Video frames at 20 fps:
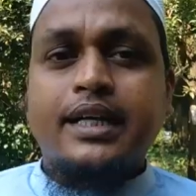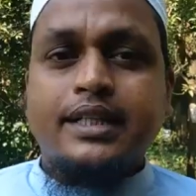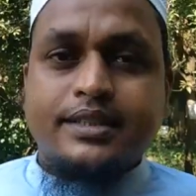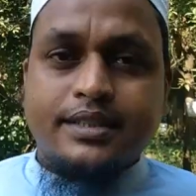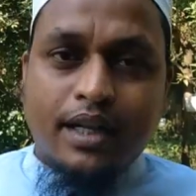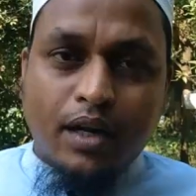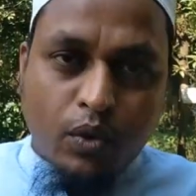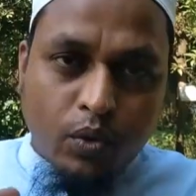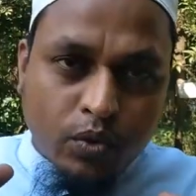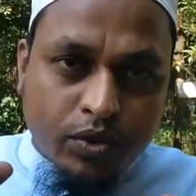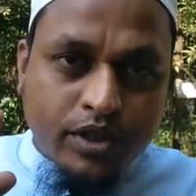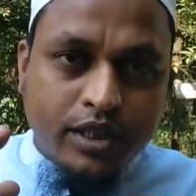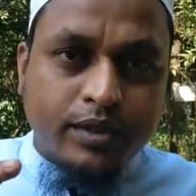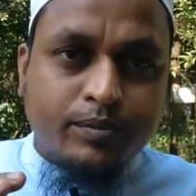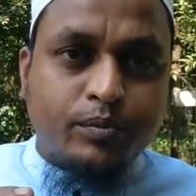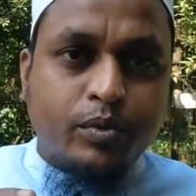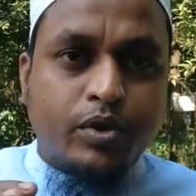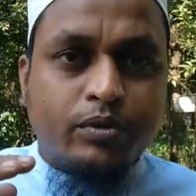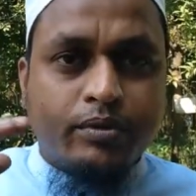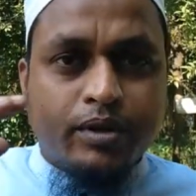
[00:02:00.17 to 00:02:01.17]
যারা অধিক
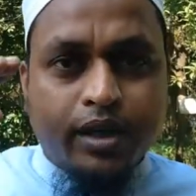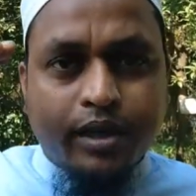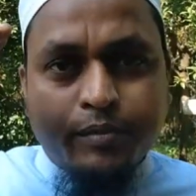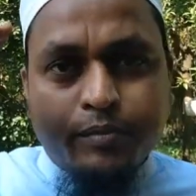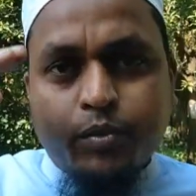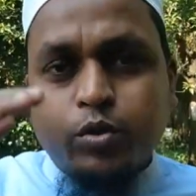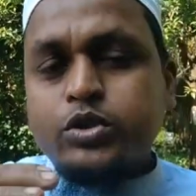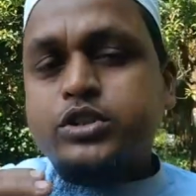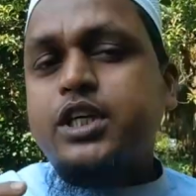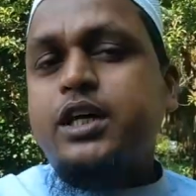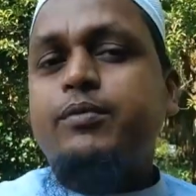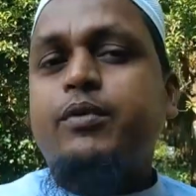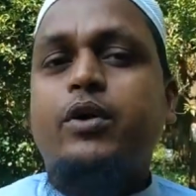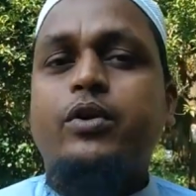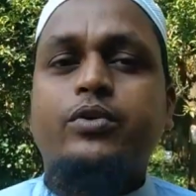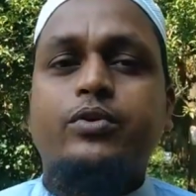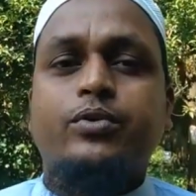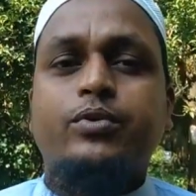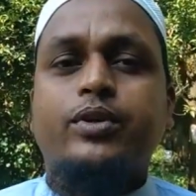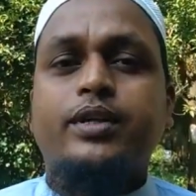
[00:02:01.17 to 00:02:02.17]
পরিমাণে বোঝা
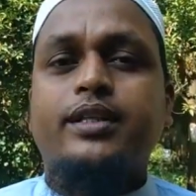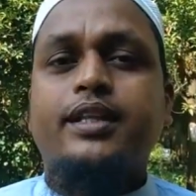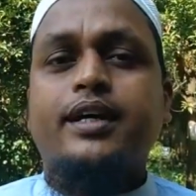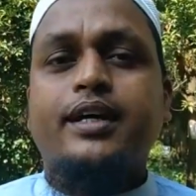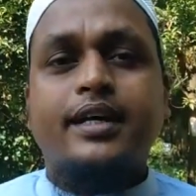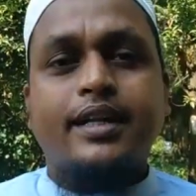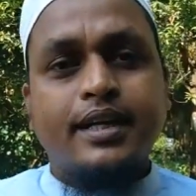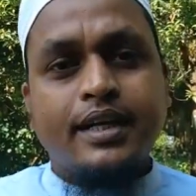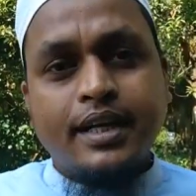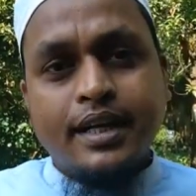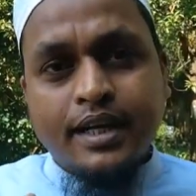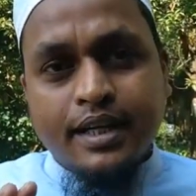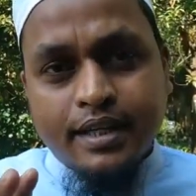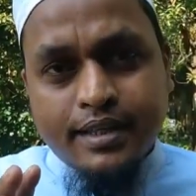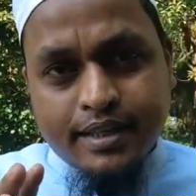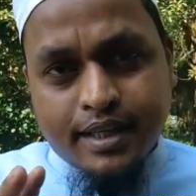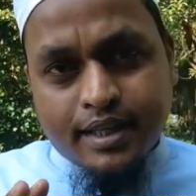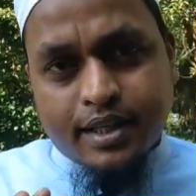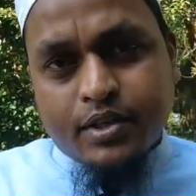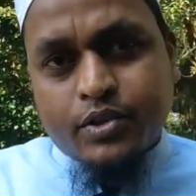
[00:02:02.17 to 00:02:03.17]
বহন করে থাকেন
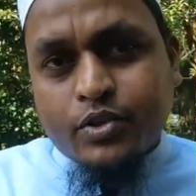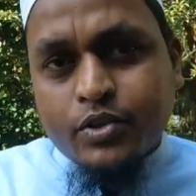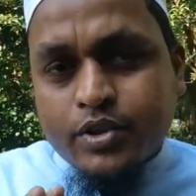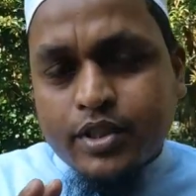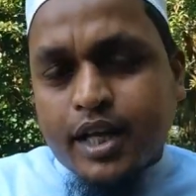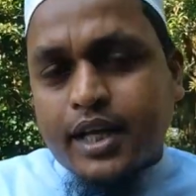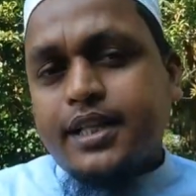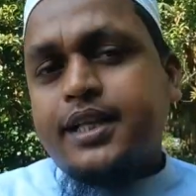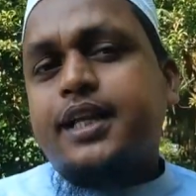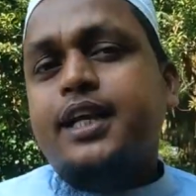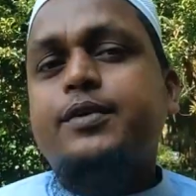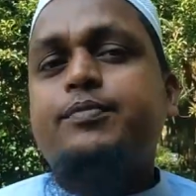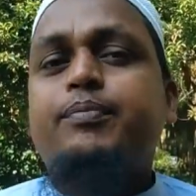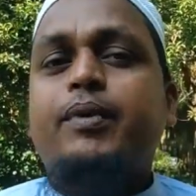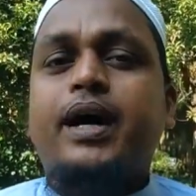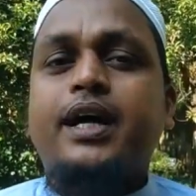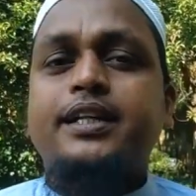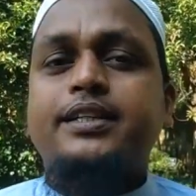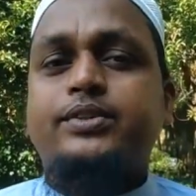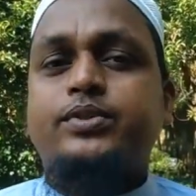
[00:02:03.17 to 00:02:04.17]
সাধারণত তাদের এই
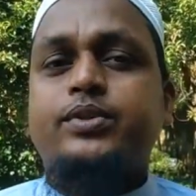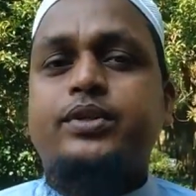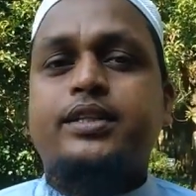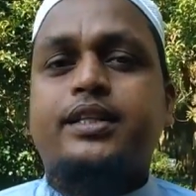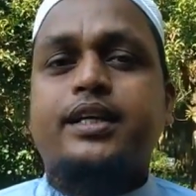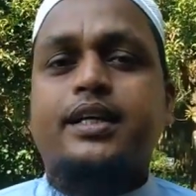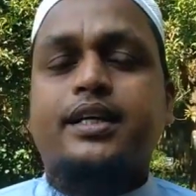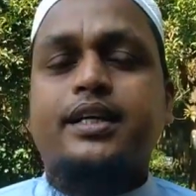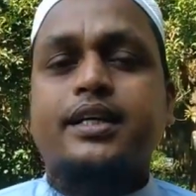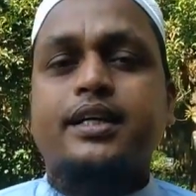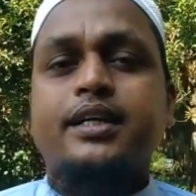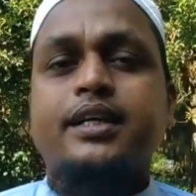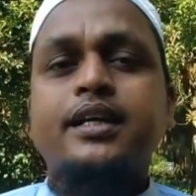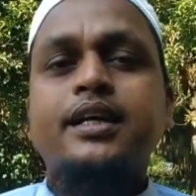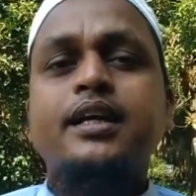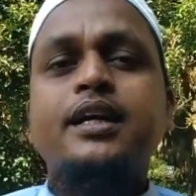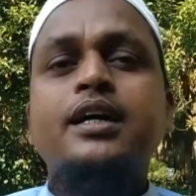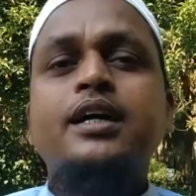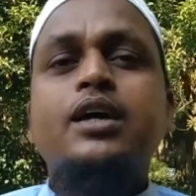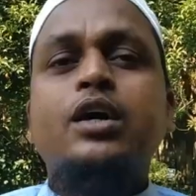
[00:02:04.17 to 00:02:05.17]
পাইলস হয়ে থাকে
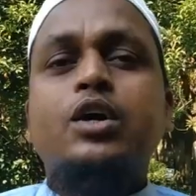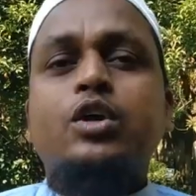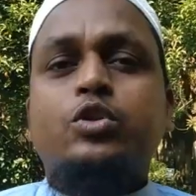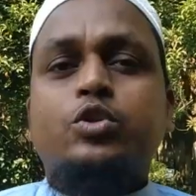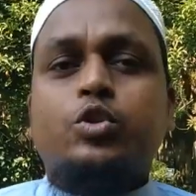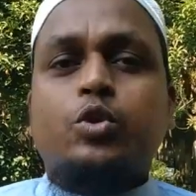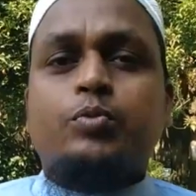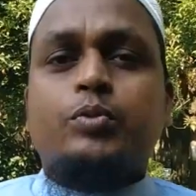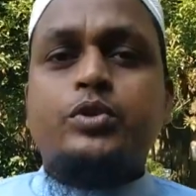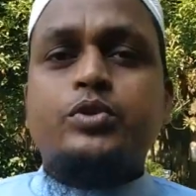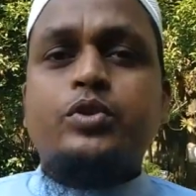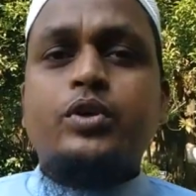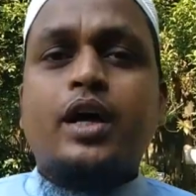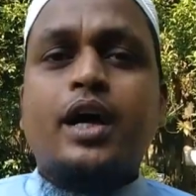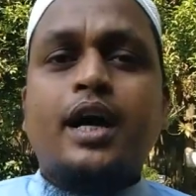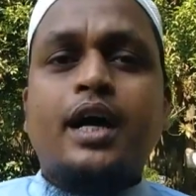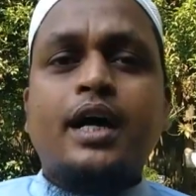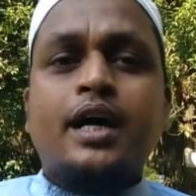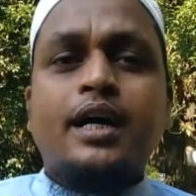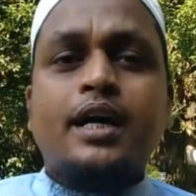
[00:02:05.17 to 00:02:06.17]
তো বন্ধুরা
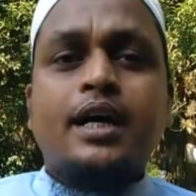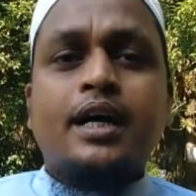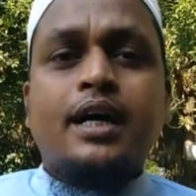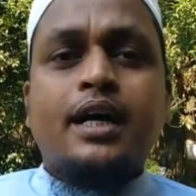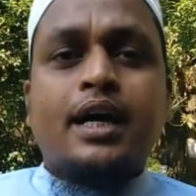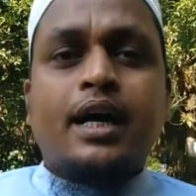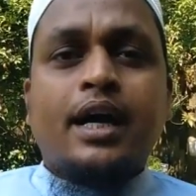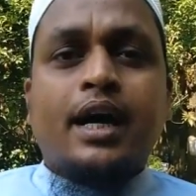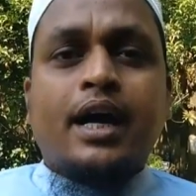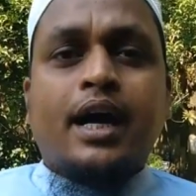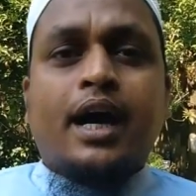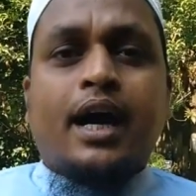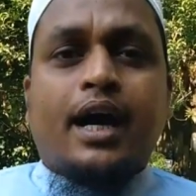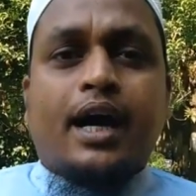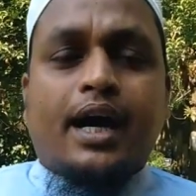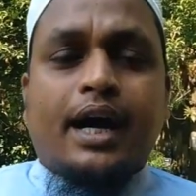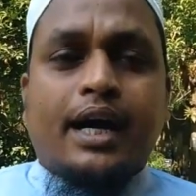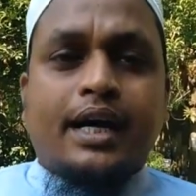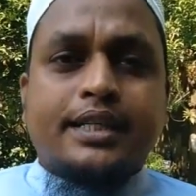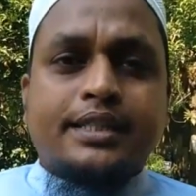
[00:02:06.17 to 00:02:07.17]

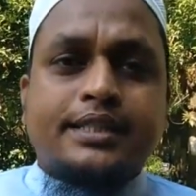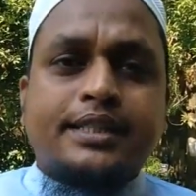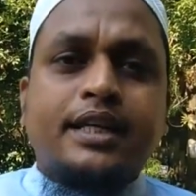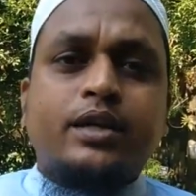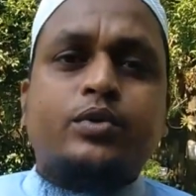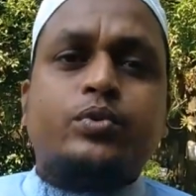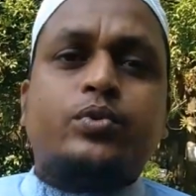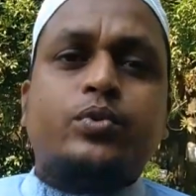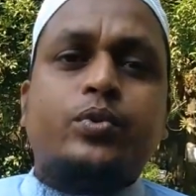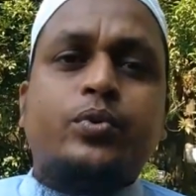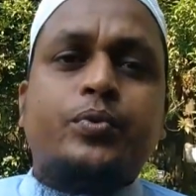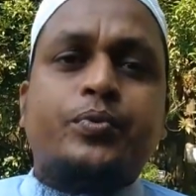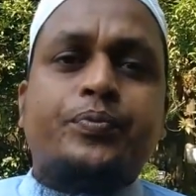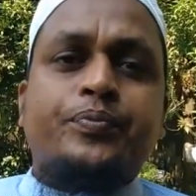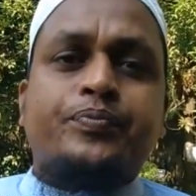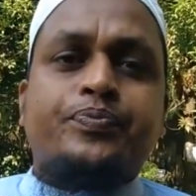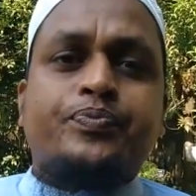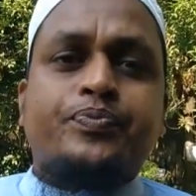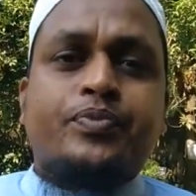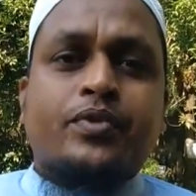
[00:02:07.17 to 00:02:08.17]
আর যেহেতু
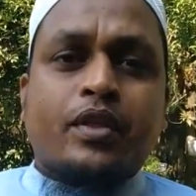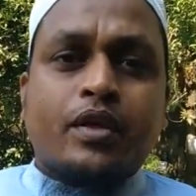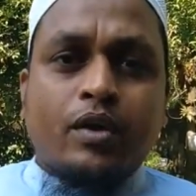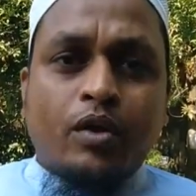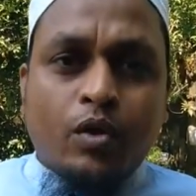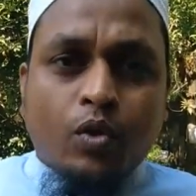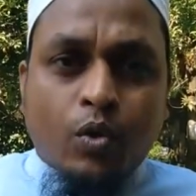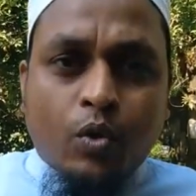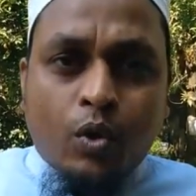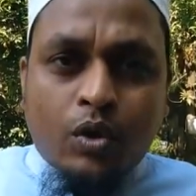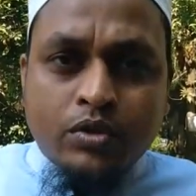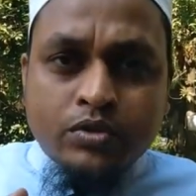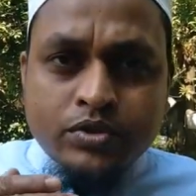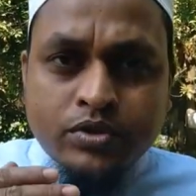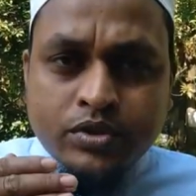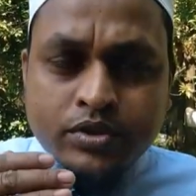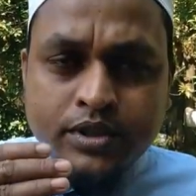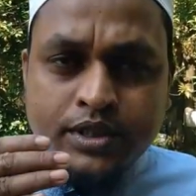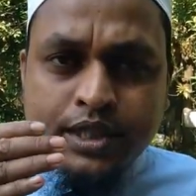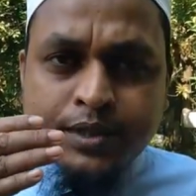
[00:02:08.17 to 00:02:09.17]

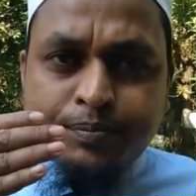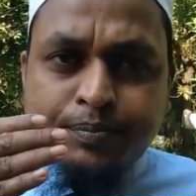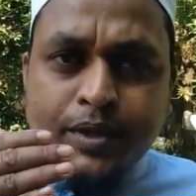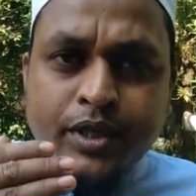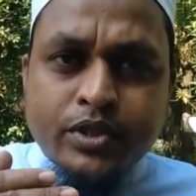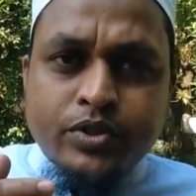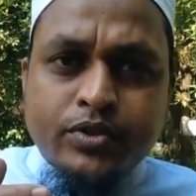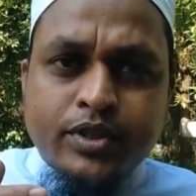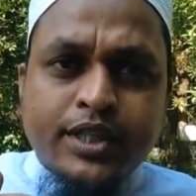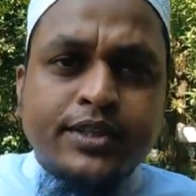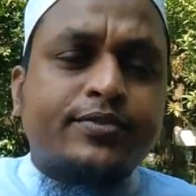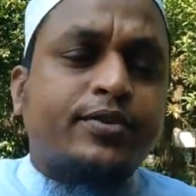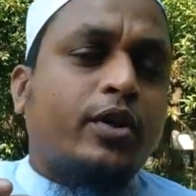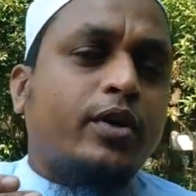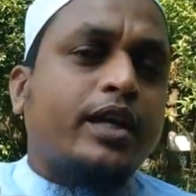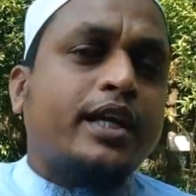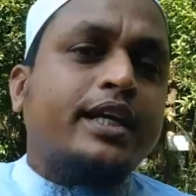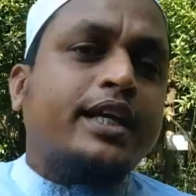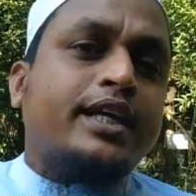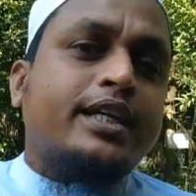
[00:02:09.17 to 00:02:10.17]
কনস্টিপেশনের
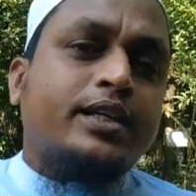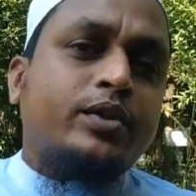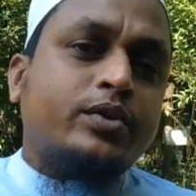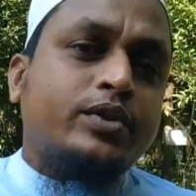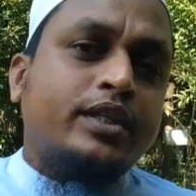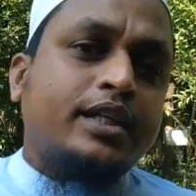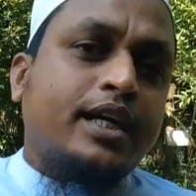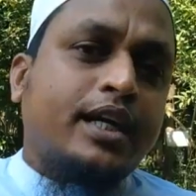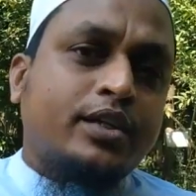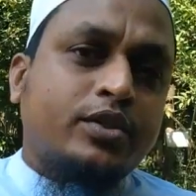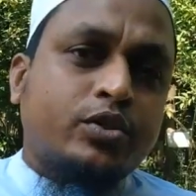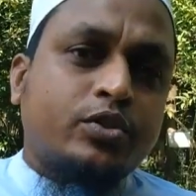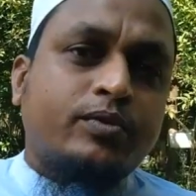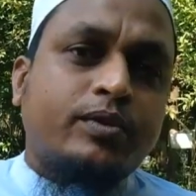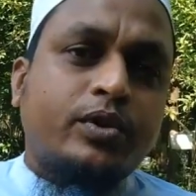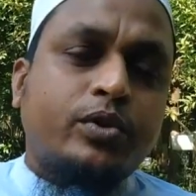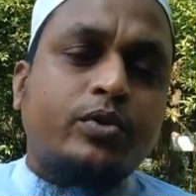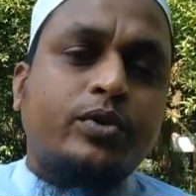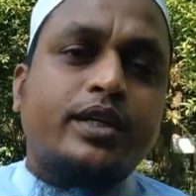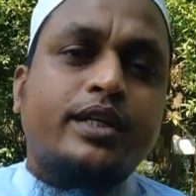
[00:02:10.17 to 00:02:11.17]
ফলেই এটি অধিকাংশ
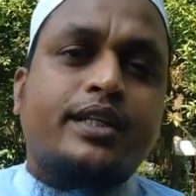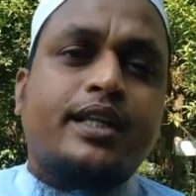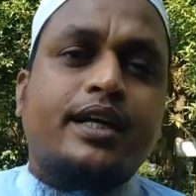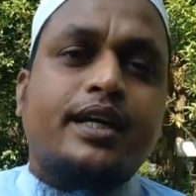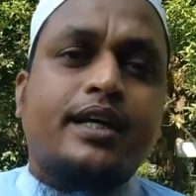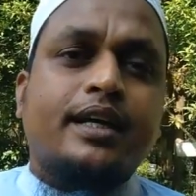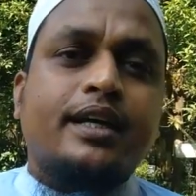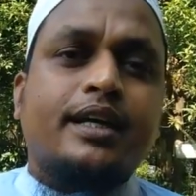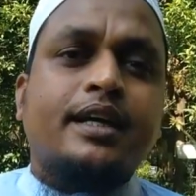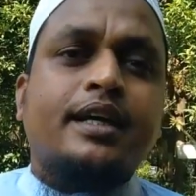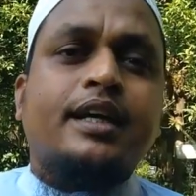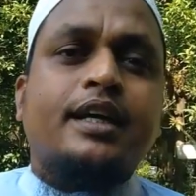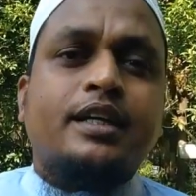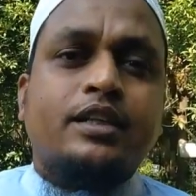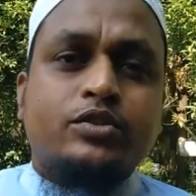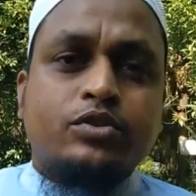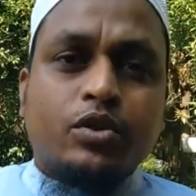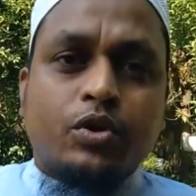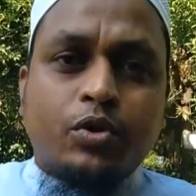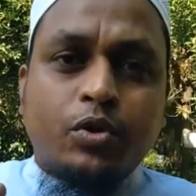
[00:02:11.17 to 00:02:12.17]
সময় হয়ে থাকে
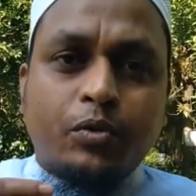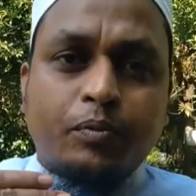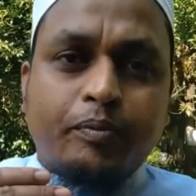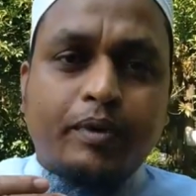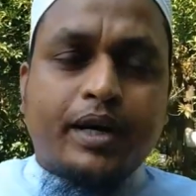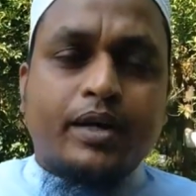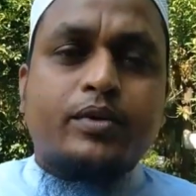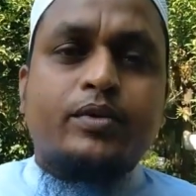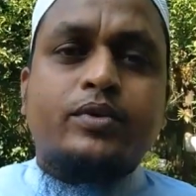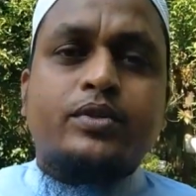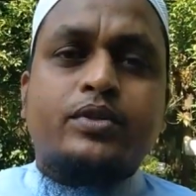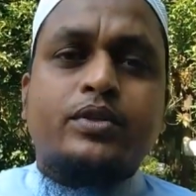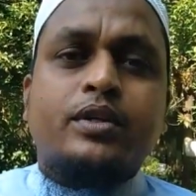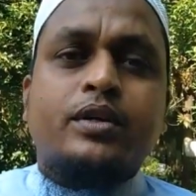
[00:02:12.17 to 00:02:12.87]
যখন মানুষ